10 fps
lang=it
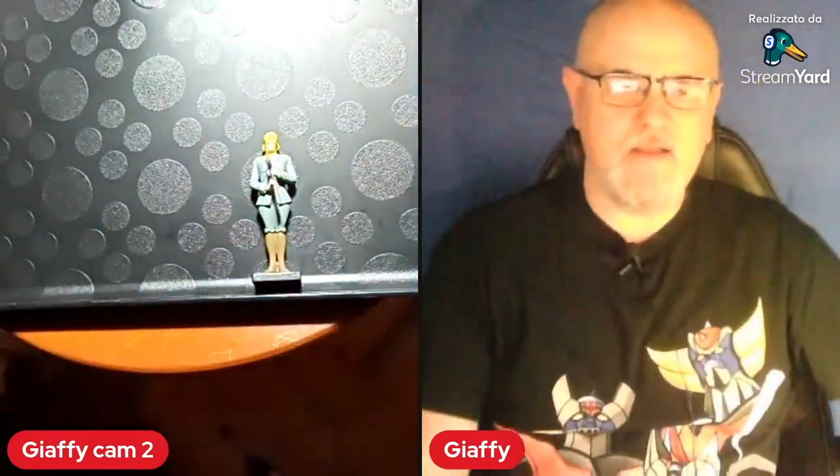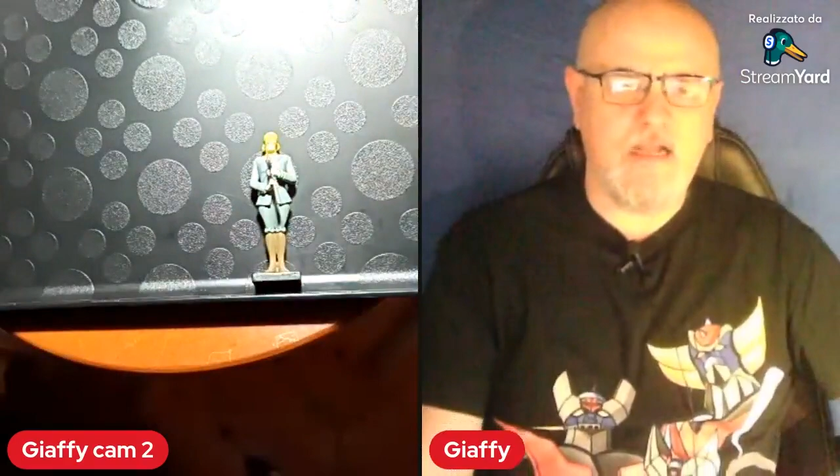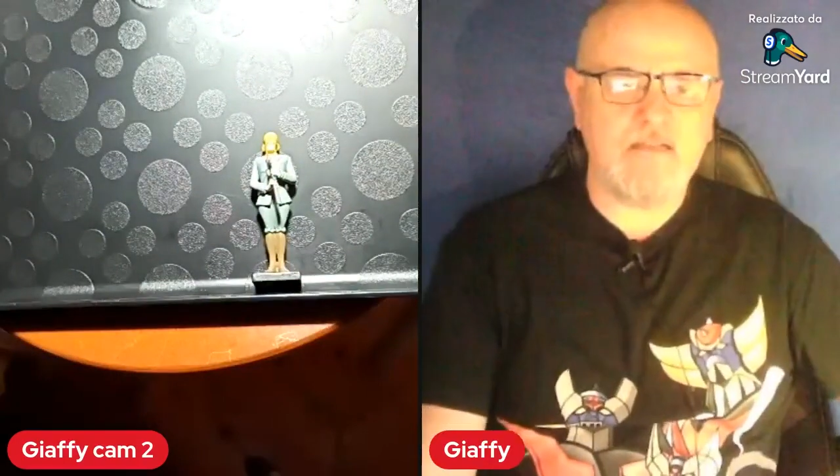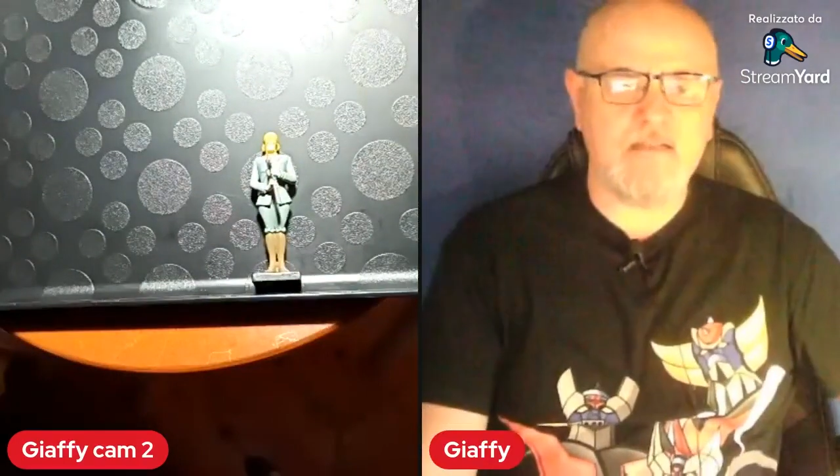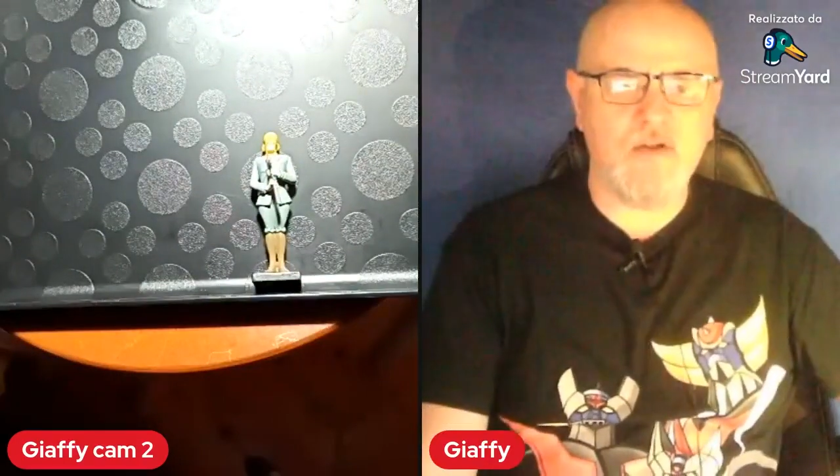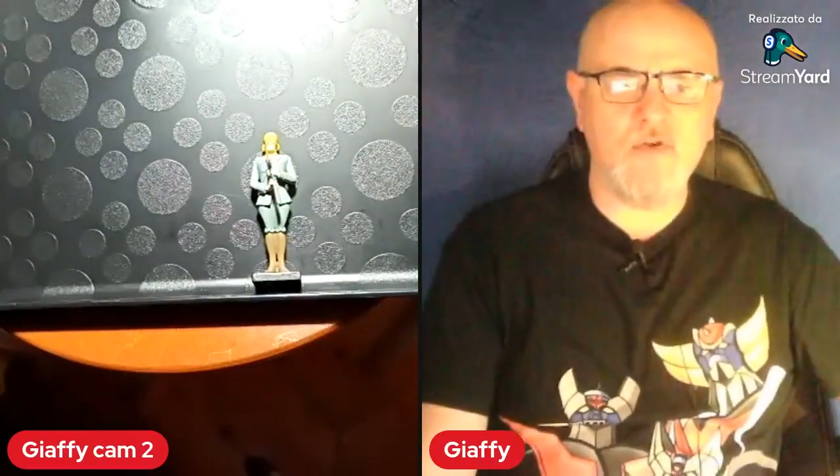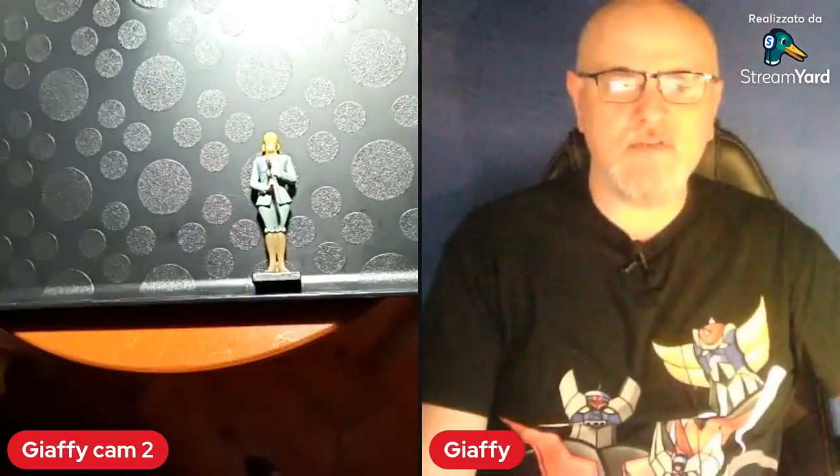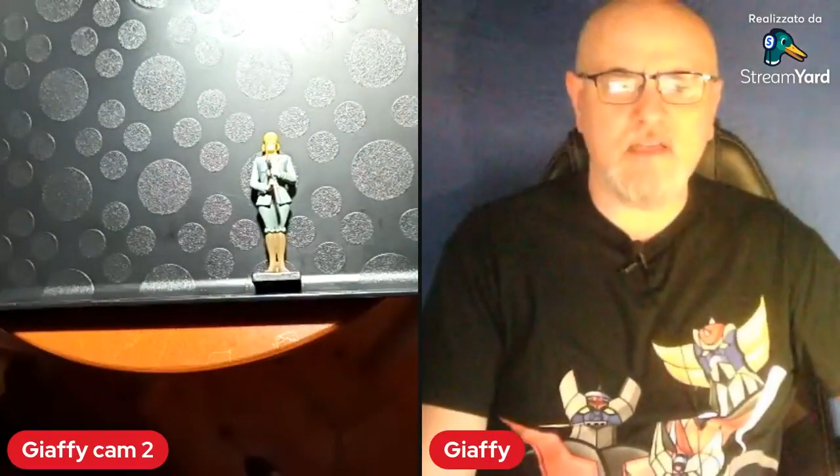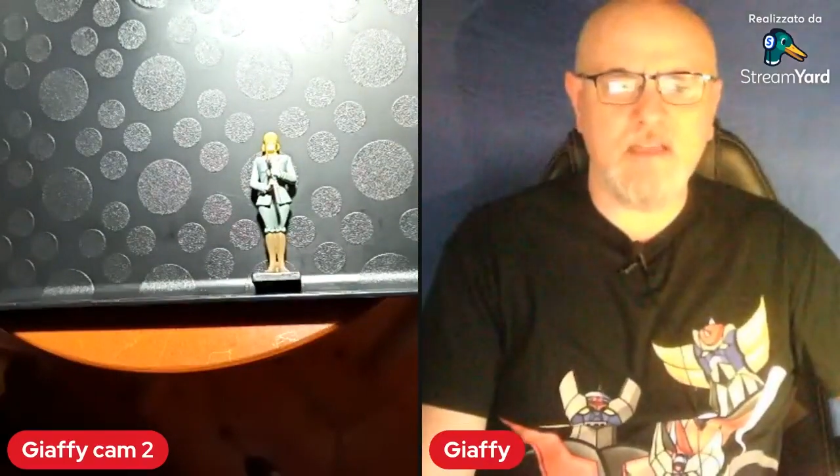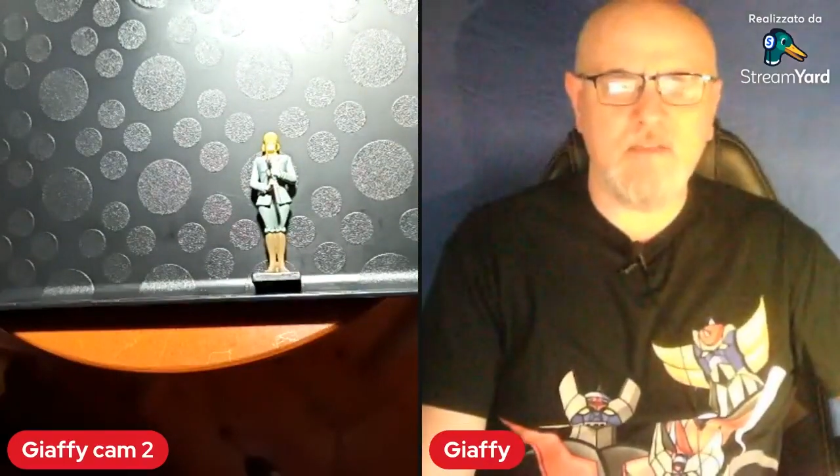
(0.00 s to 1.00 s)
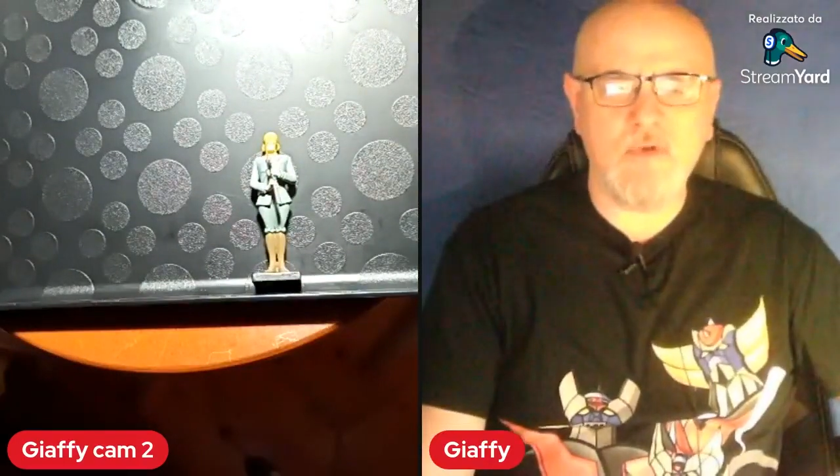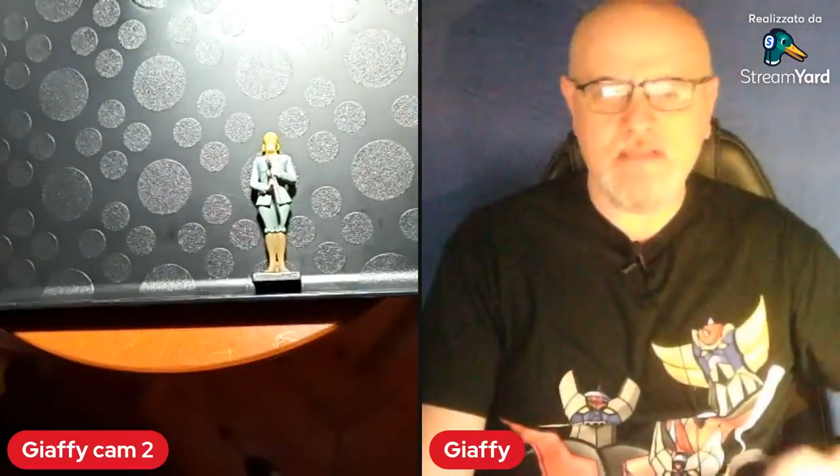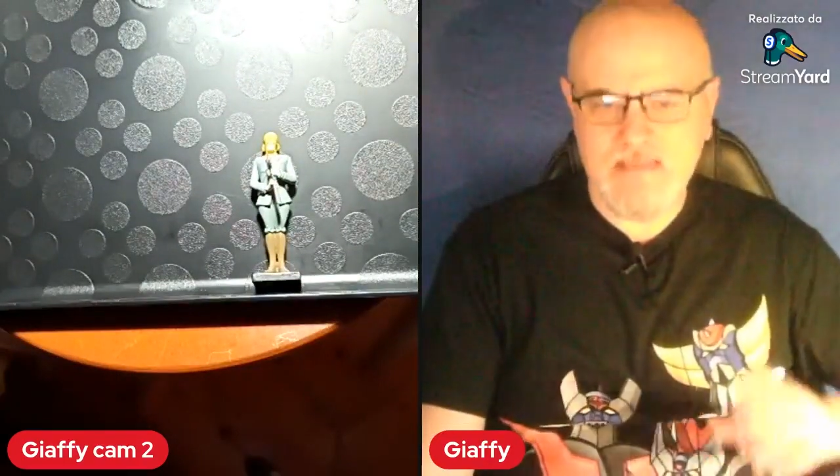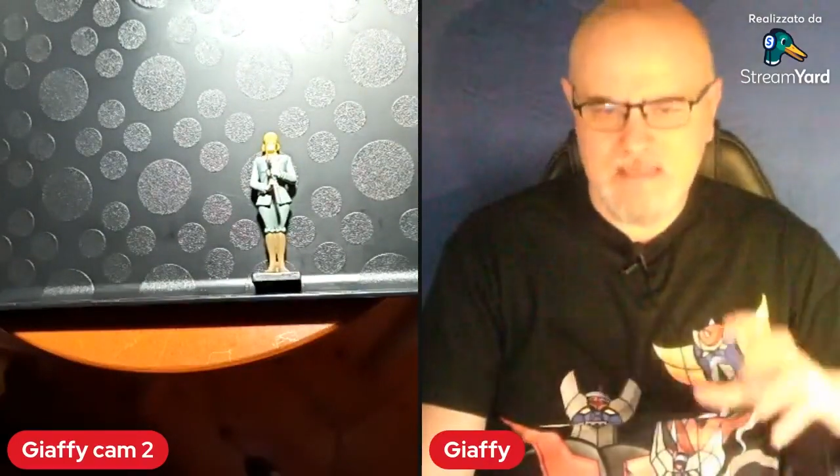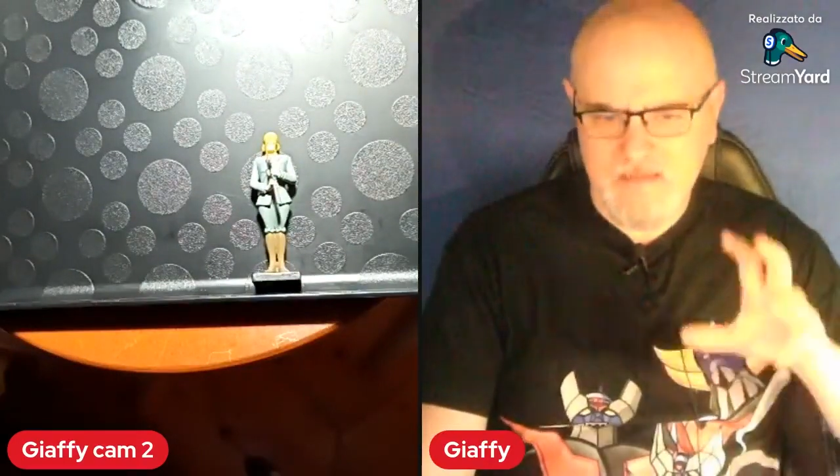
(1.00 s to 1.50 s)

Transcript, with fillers: altra cosa che non è stata